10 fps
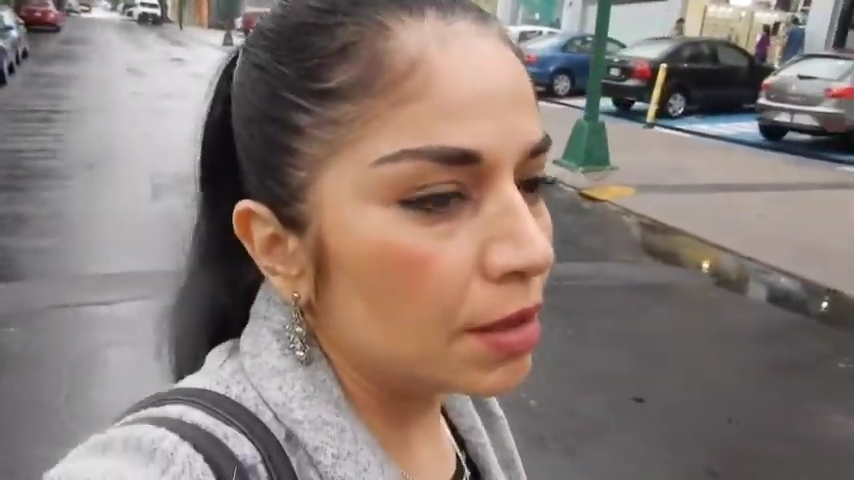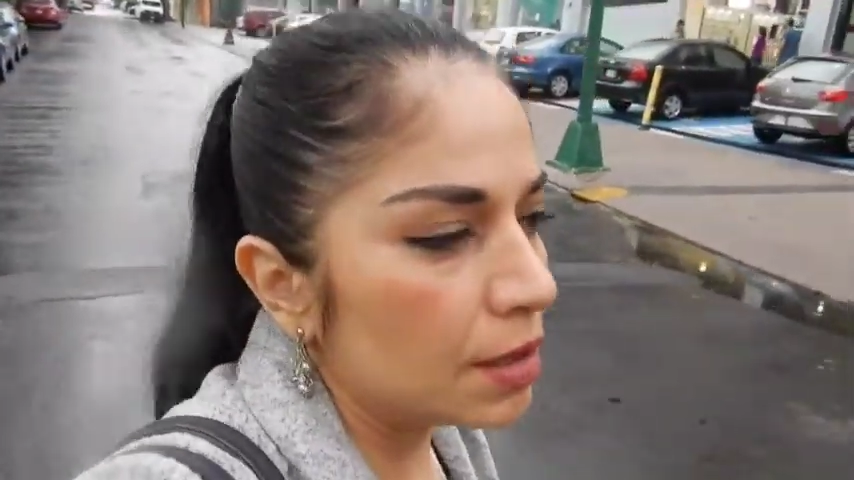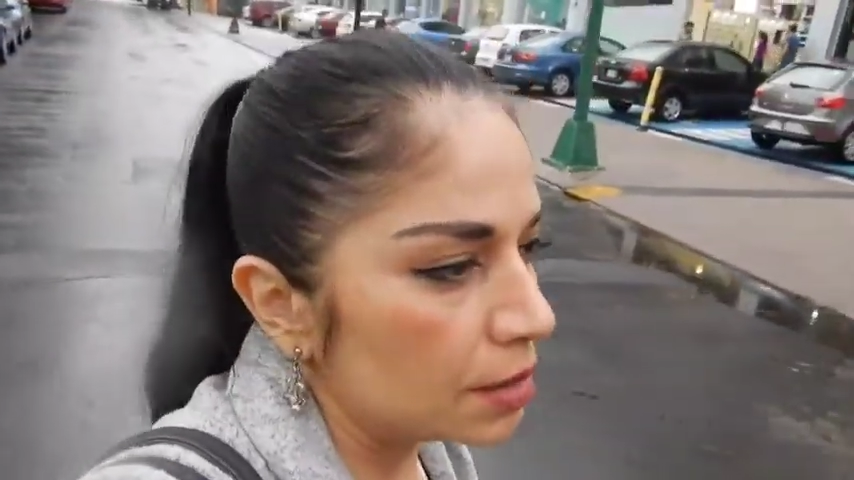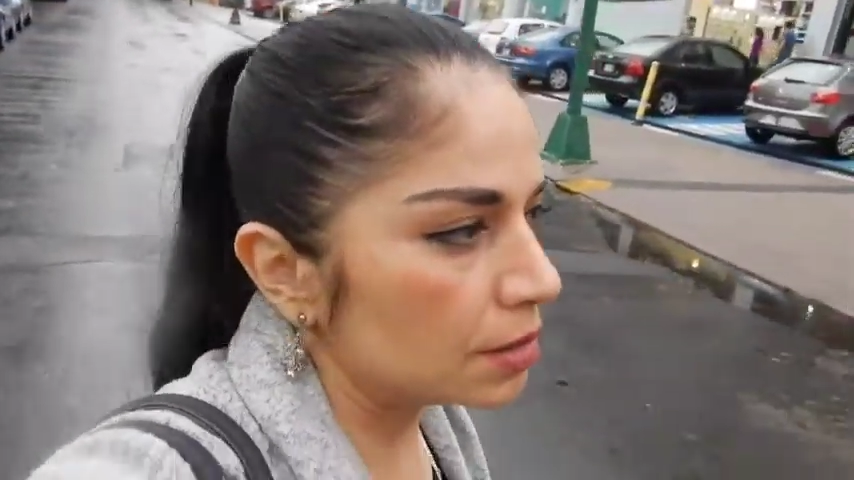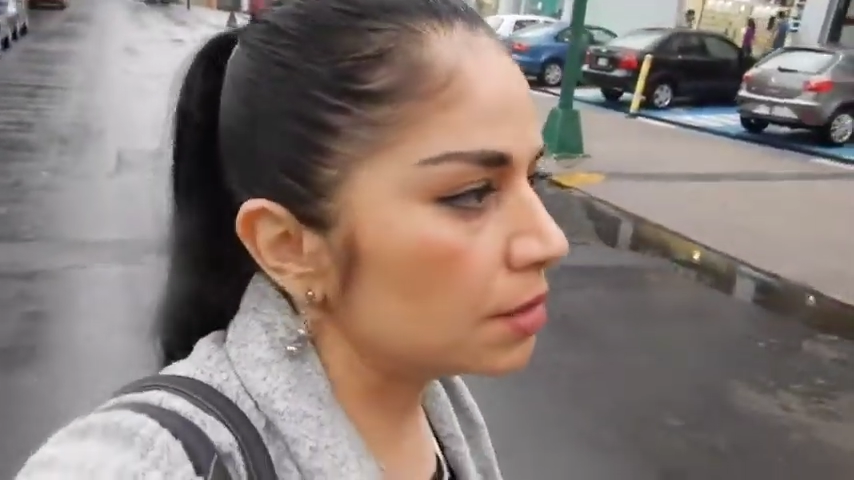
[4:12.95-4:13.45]

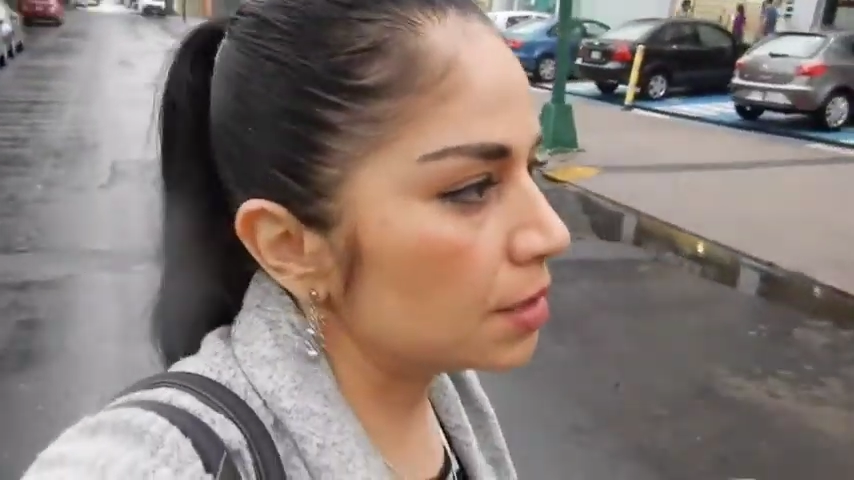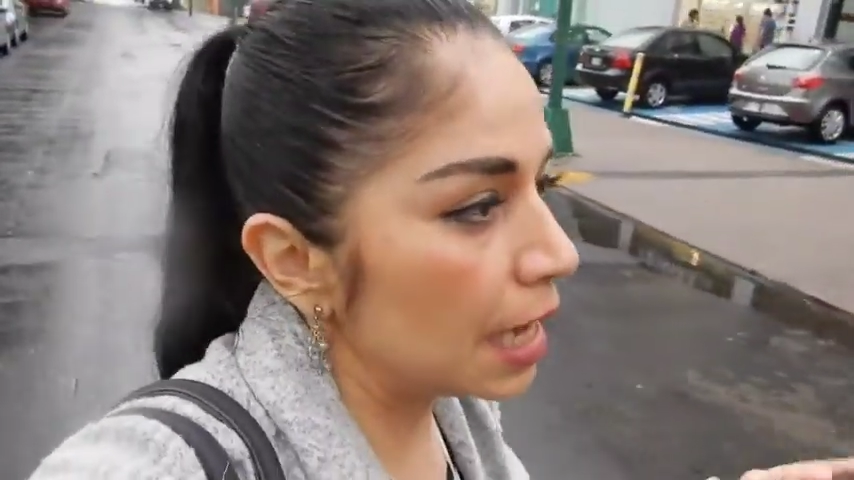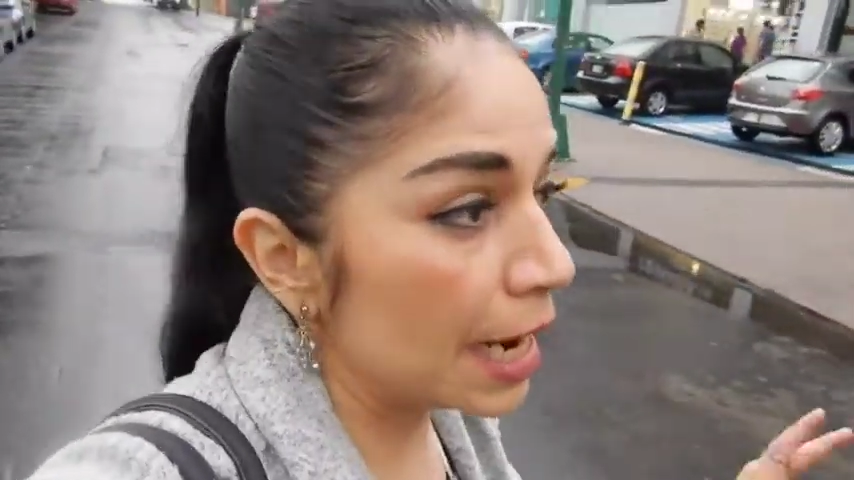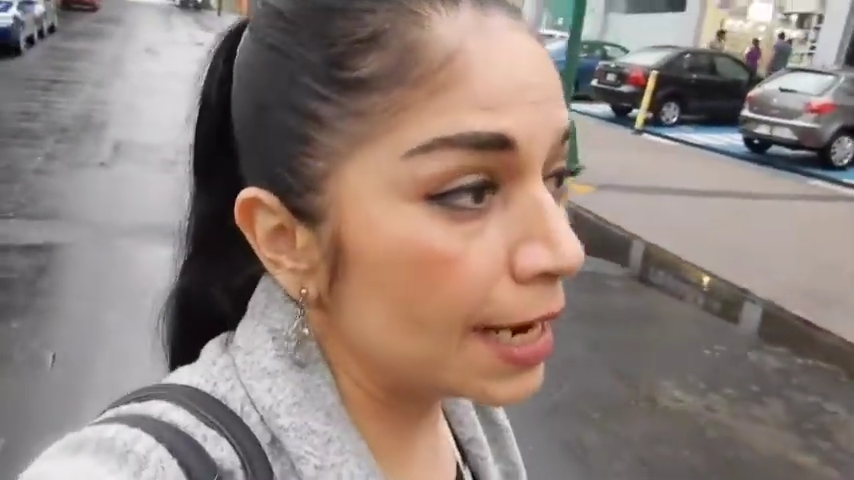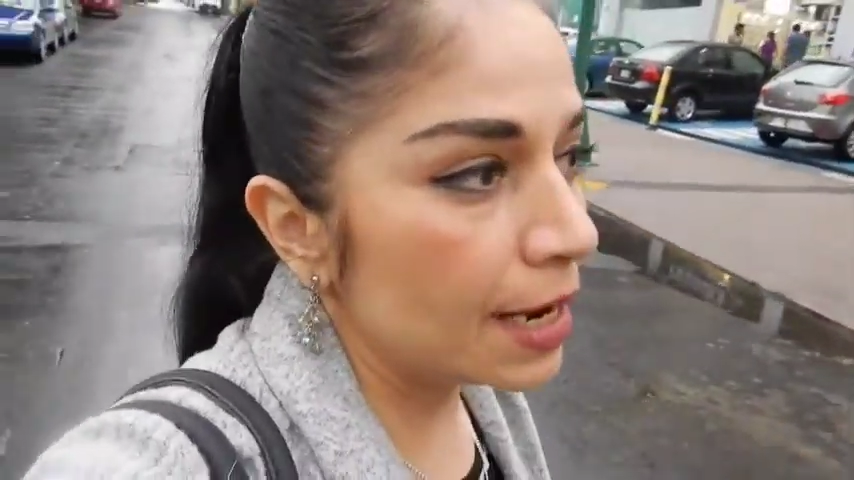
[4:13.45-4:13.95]
es
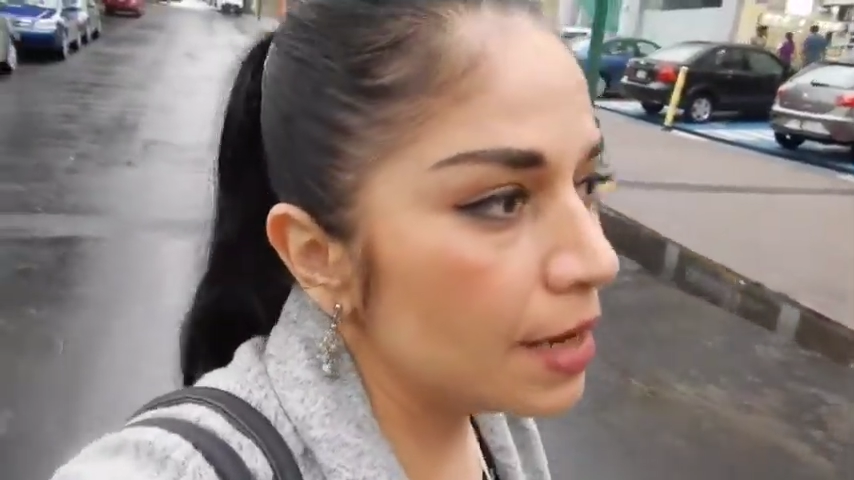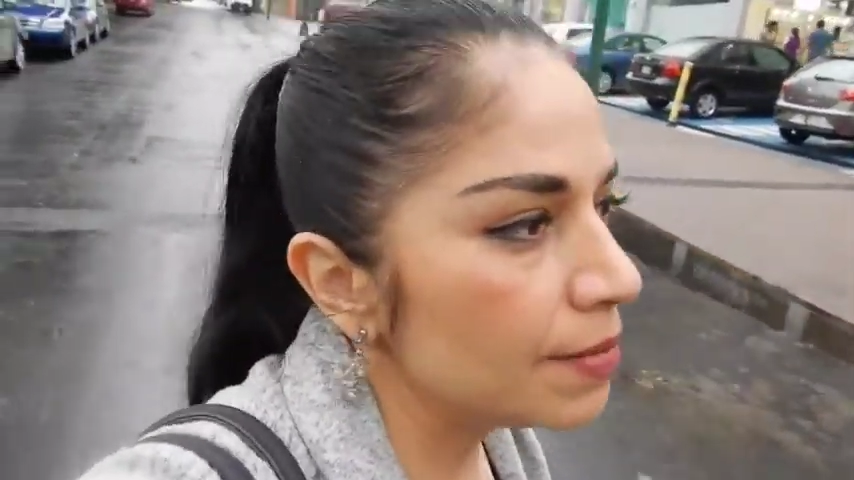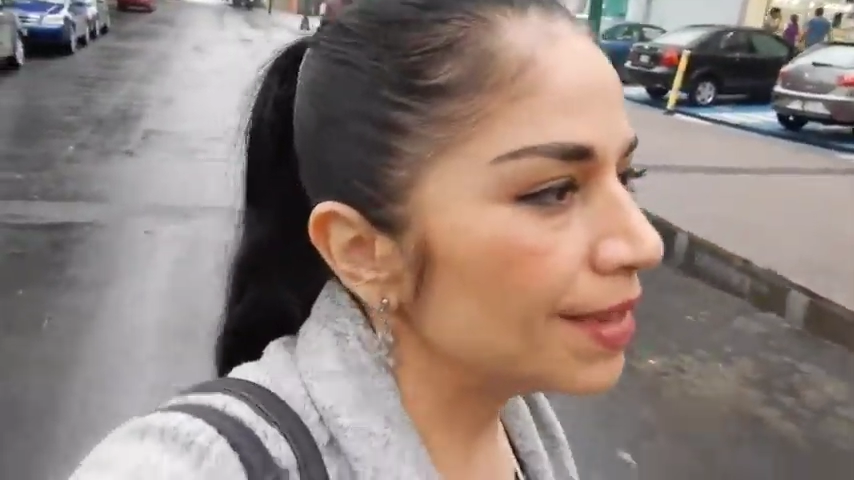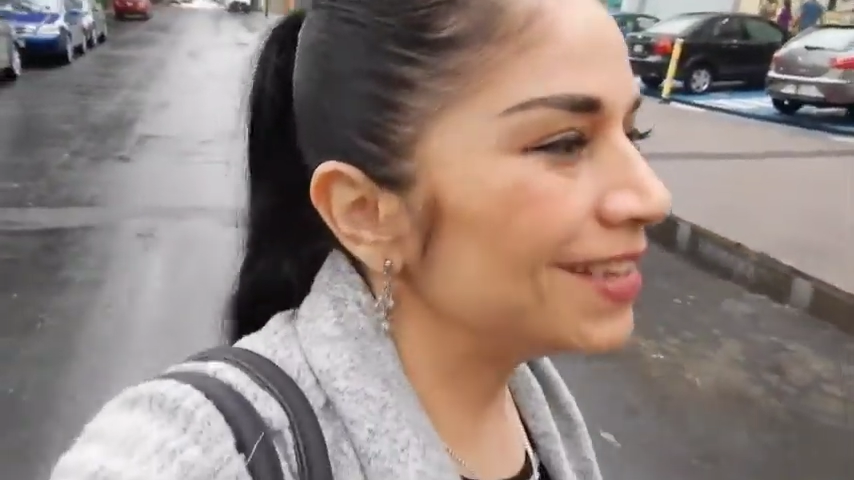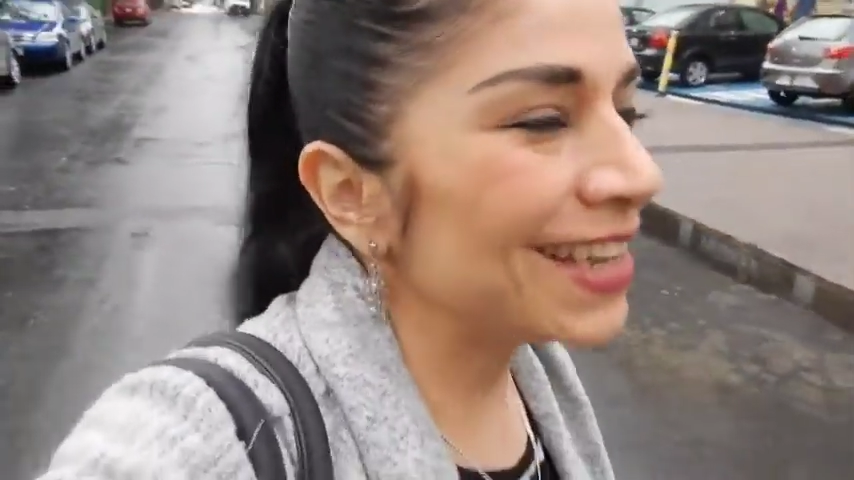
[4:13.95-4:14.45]
este, al aire libre